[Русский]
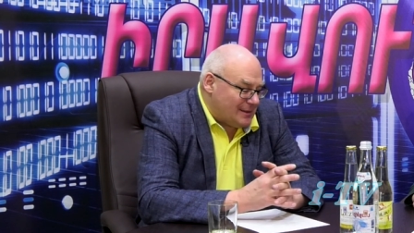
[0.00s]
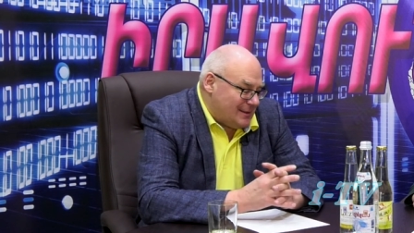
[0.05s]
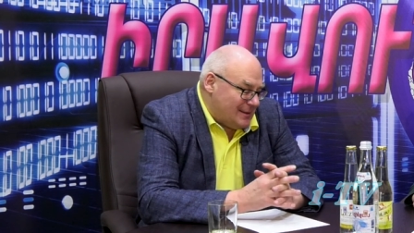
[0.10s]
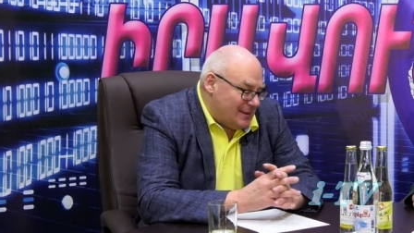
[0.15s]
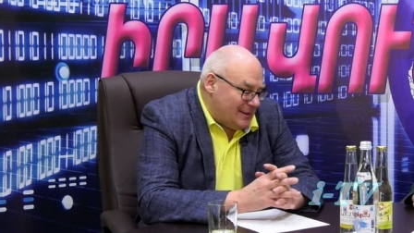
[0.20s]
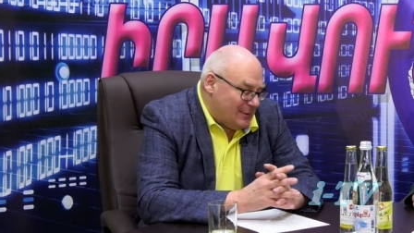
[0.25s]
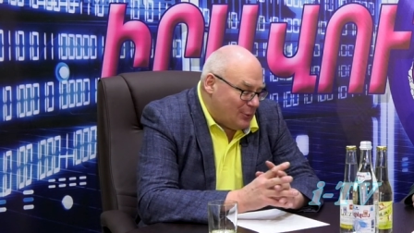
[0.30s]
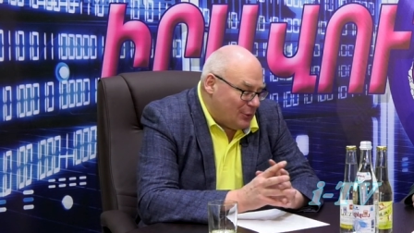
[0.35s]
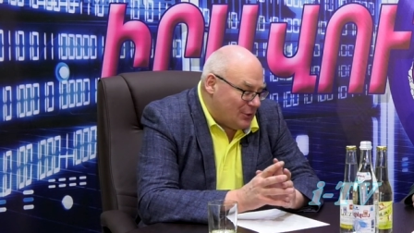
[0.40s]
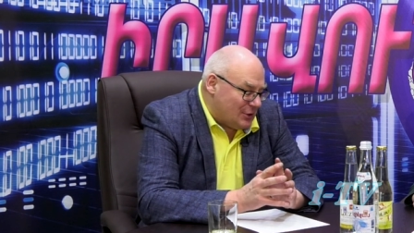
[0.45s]
на
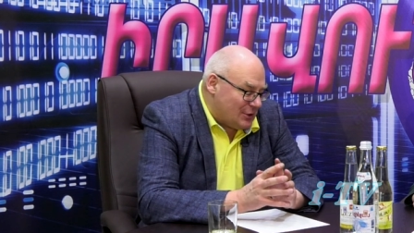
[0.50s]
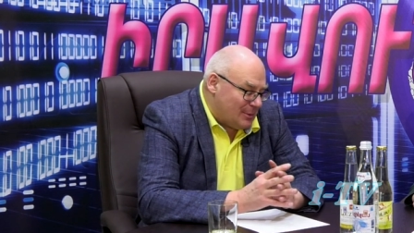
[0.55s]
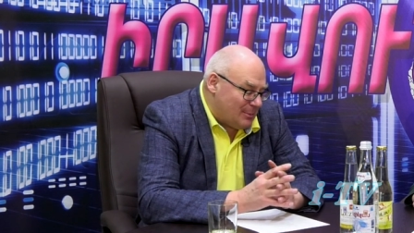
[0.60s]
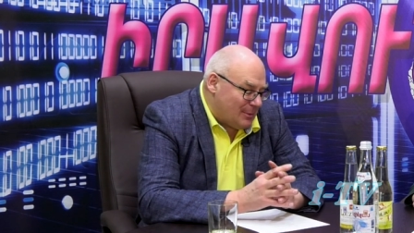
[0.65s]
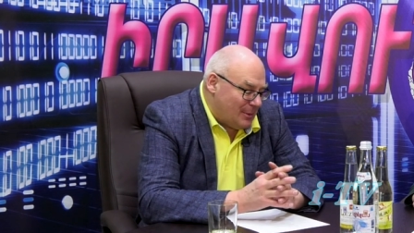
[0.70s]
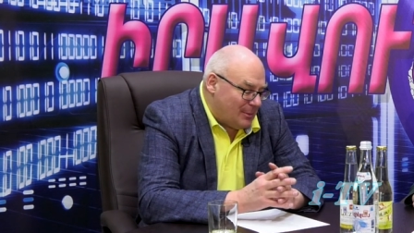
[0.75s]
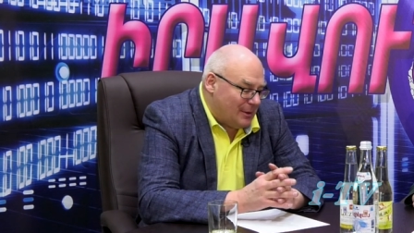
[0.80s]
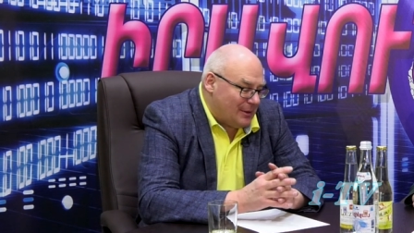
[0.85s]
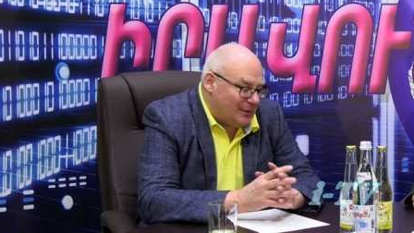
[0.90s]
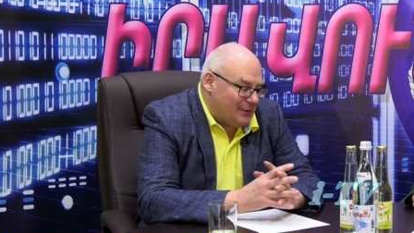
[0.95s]
сегодняшний
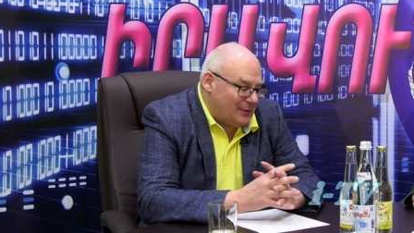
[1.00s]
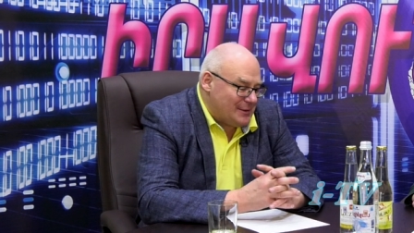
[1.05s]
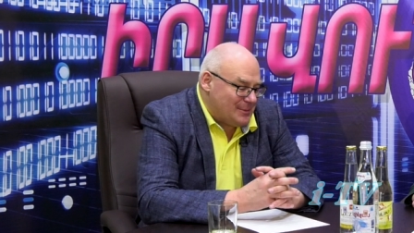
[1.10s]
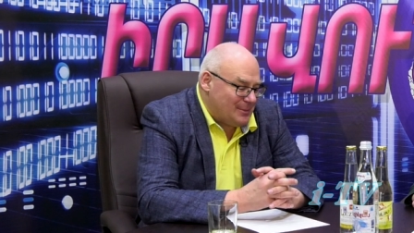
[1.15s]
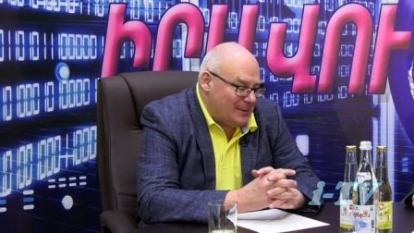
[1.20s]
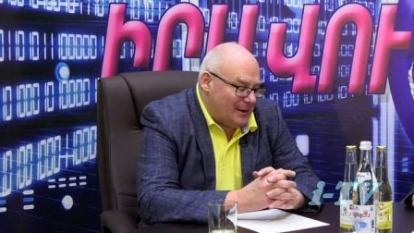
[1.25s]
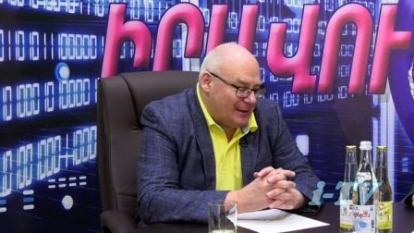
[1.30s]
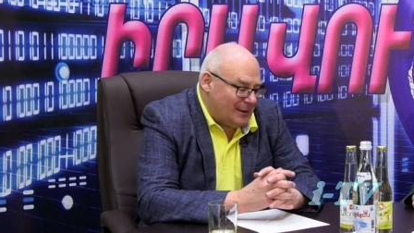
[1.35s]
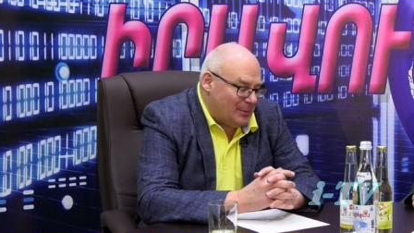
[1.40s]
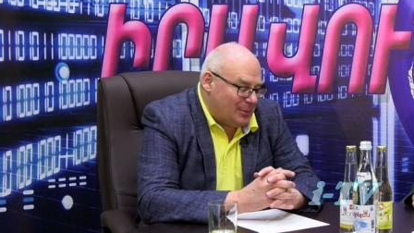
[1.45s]
момент
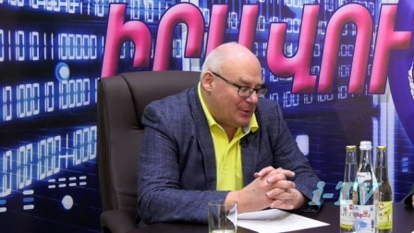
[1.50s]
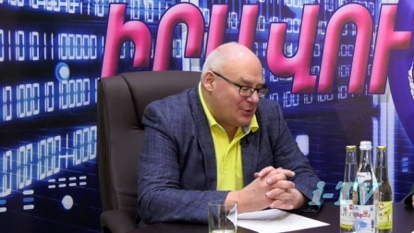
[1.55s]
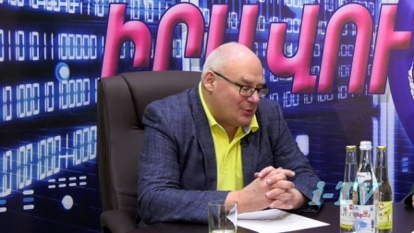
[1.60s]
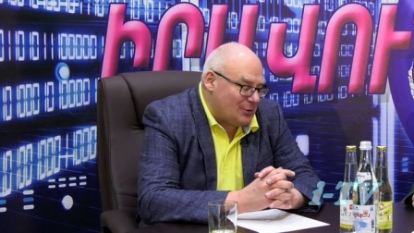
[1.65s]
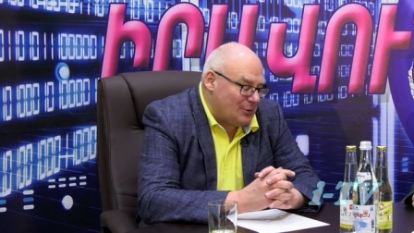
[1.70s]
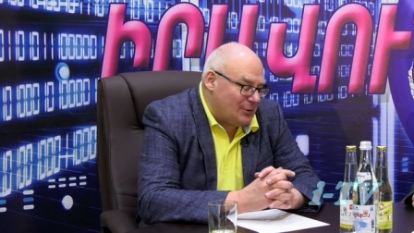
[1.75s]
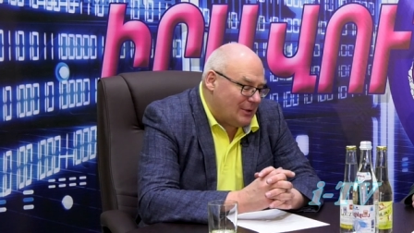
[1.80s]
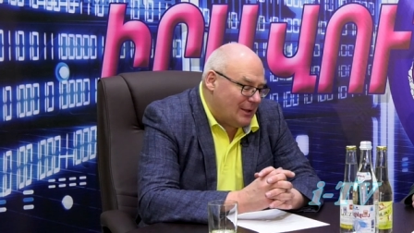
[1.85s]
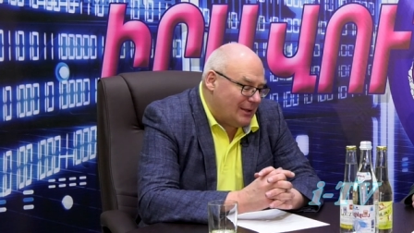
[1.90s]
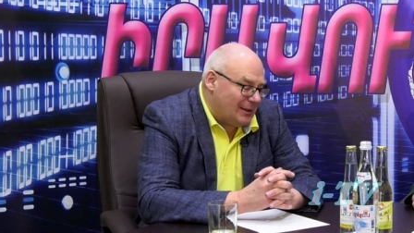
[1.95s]
весьма
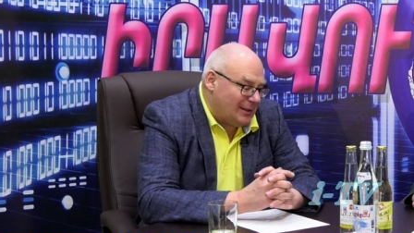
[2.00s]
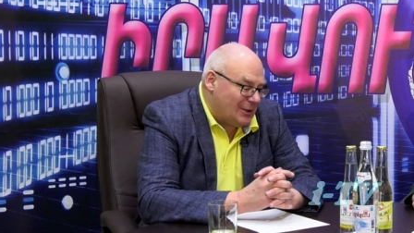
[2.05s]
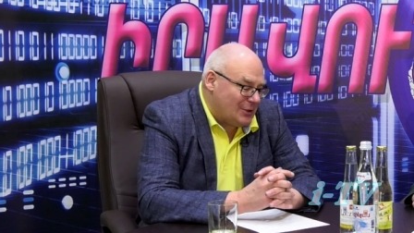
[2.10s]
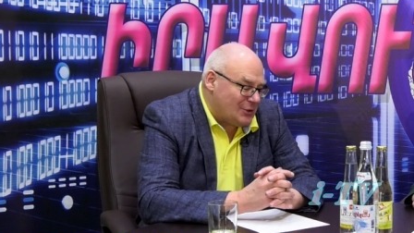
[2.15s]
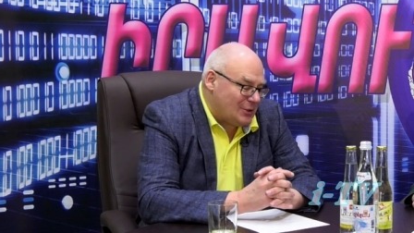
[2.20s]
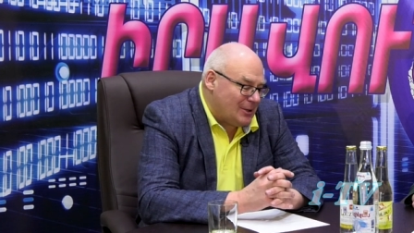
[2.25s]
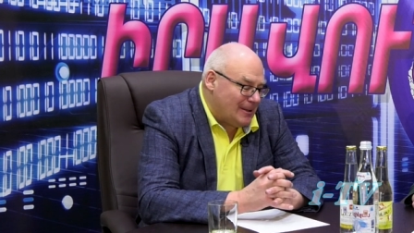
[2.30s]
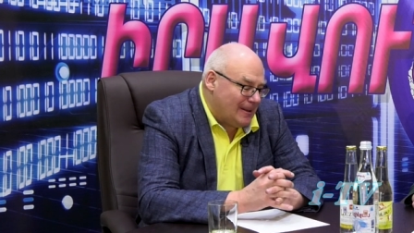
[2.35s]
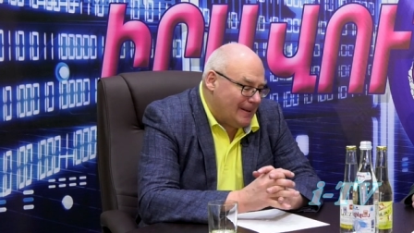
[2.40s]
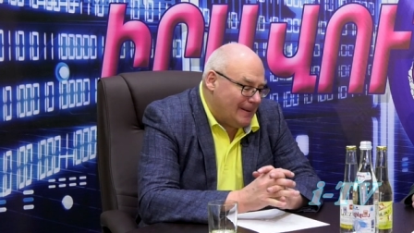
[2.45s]
напряженные
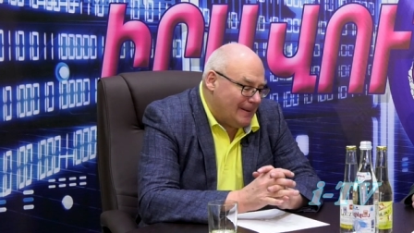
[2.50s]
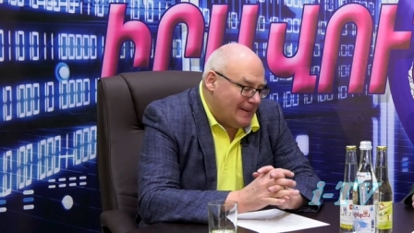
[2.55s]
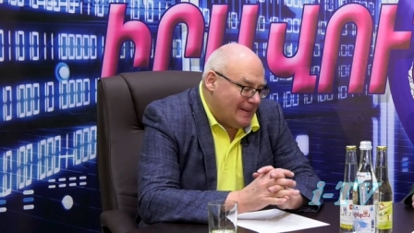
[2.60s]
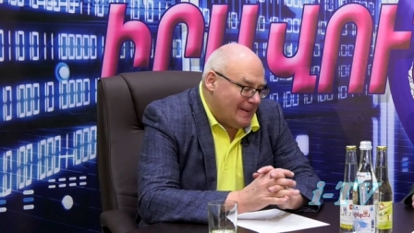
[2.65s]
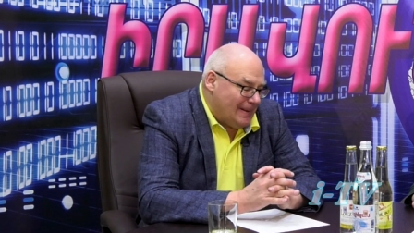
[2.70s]
отношения,